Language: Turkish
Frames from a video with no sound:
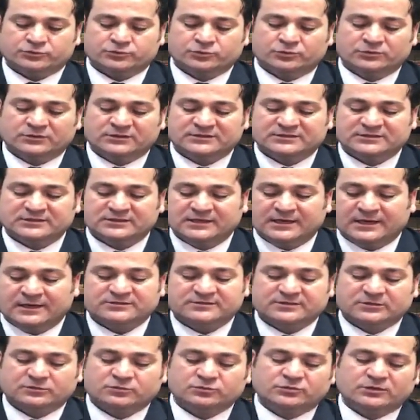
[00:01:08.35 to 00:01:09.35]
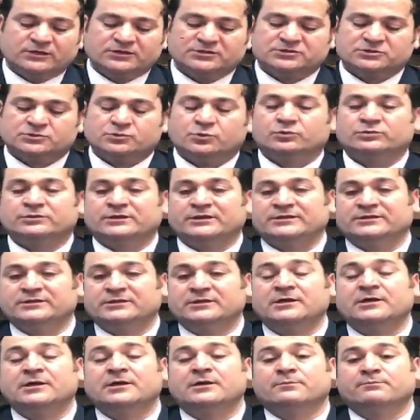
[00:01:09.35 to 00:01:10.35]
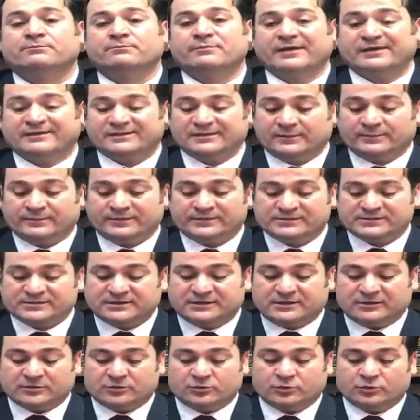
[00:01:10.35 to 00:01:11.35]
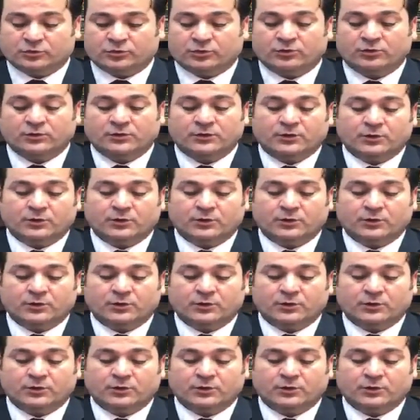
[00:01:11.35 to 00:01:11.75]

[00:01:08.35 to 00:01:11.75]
Dolayısıyla statü değişikliği onayını beklemeniz gerekiyor.